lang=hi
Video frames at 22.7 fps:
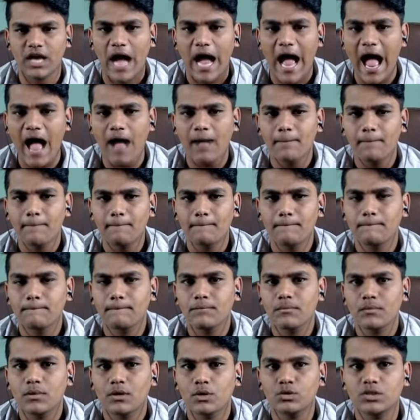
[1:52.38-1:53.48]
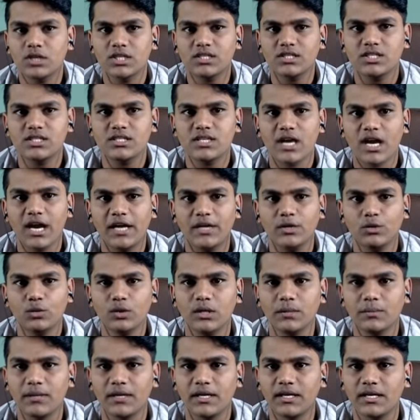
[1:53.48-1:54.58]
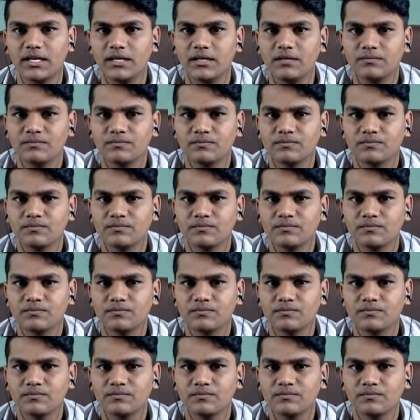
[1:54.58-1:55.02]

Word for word: जगह कुछ अच्छी जगह ही ढूंढनी पड़ेगी